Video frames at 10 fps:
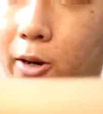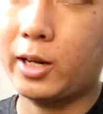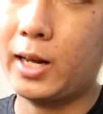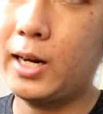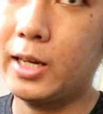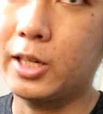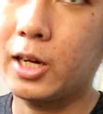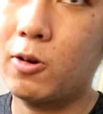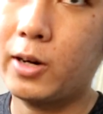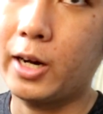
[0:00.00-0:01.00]
bạn có thể thấy là những
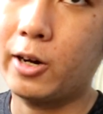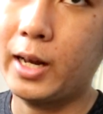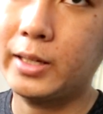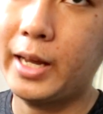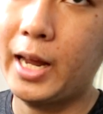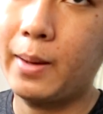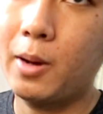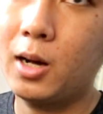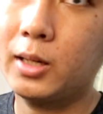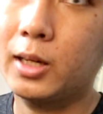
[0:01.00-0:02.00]
cái ngón này nó đang che
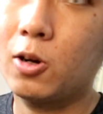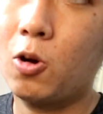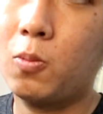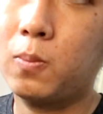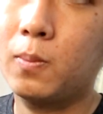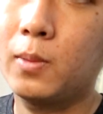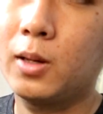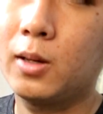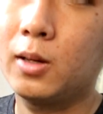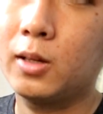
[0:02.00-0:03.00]
bớt đi cái ngón út
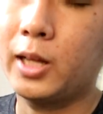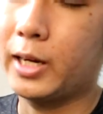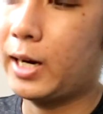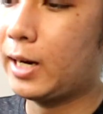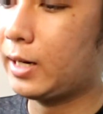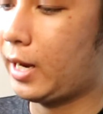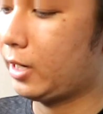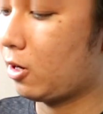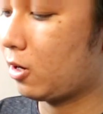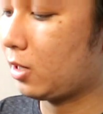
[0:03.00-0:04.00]
thì cái cách
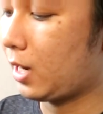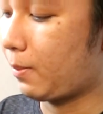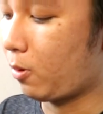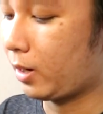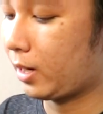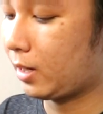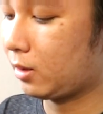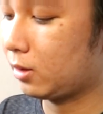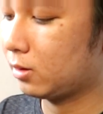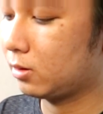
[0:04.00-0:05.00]
này nó là một cái cách
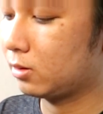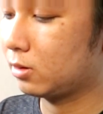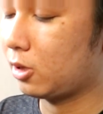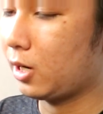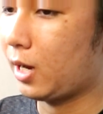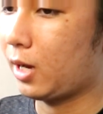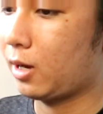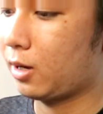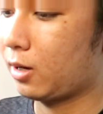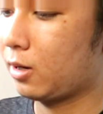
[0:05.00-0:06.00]
ừ, gọi
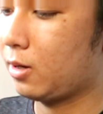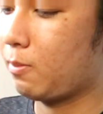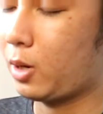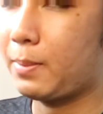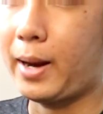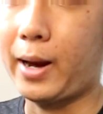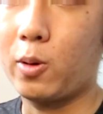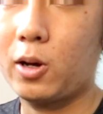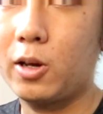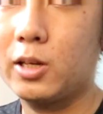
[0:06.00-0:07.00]
là một cái mẹo
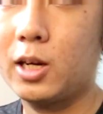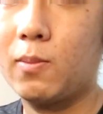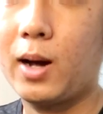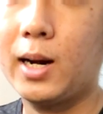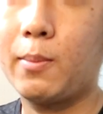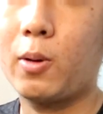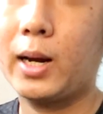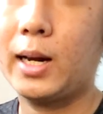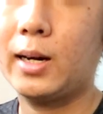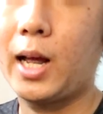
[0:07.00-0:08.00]
thôi chứ không phải là một
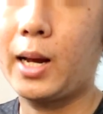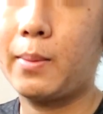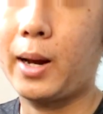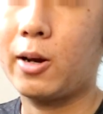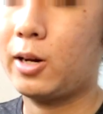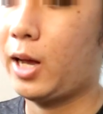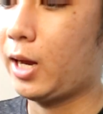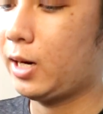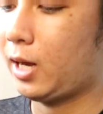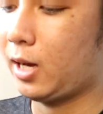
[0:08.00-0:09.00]
cái cách để các bạn có
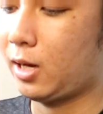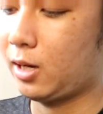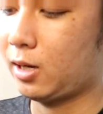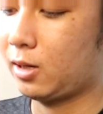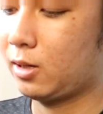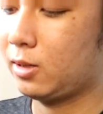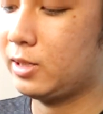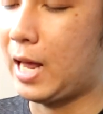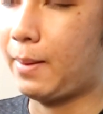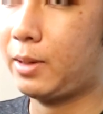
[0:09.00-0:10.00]
thể là
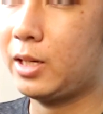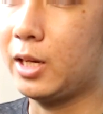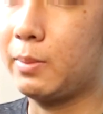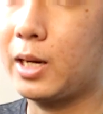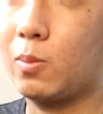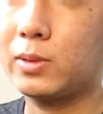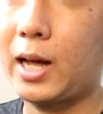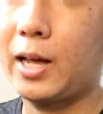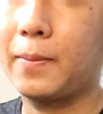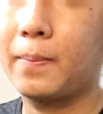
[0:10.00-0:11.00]
giảm cái chuyện bị cong
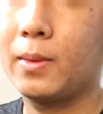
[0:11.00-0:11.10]
tay